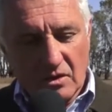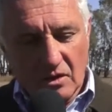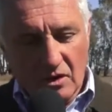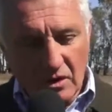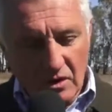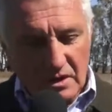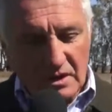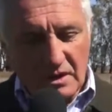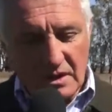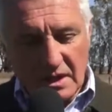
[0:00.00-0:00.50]

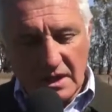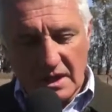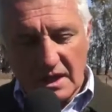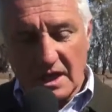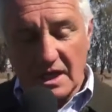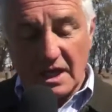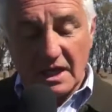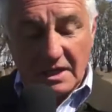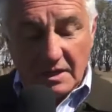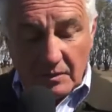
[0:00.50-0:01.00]
hoy,
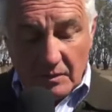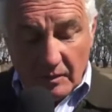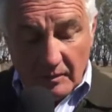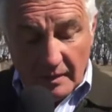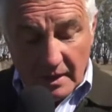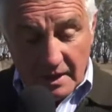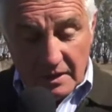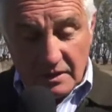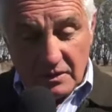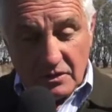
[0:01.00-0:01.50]
en este
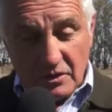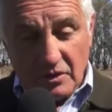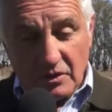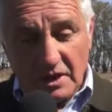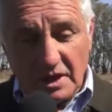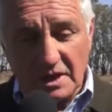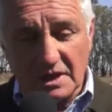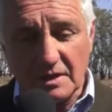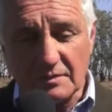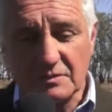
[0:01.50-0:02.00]

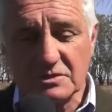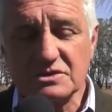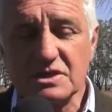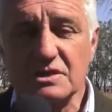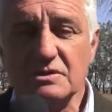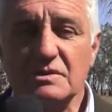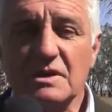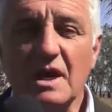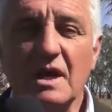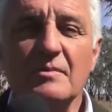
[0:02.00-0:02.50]
momento, que estamos
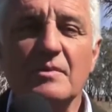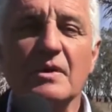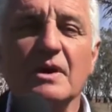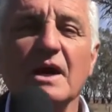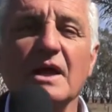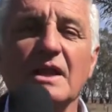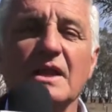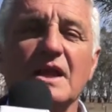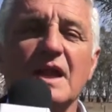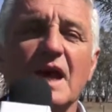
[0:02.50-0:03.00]
en una
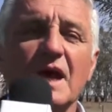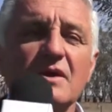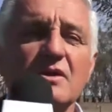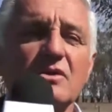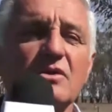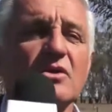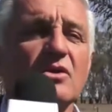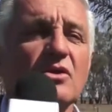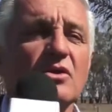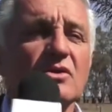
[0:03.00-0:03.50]
época del
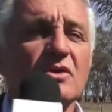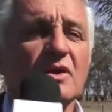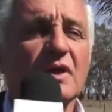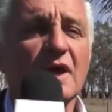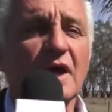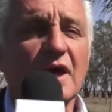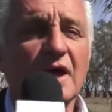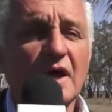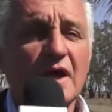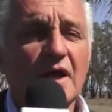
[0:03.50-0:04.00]
año
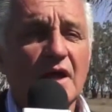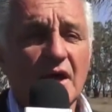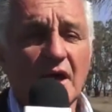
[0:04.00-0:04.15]
donde,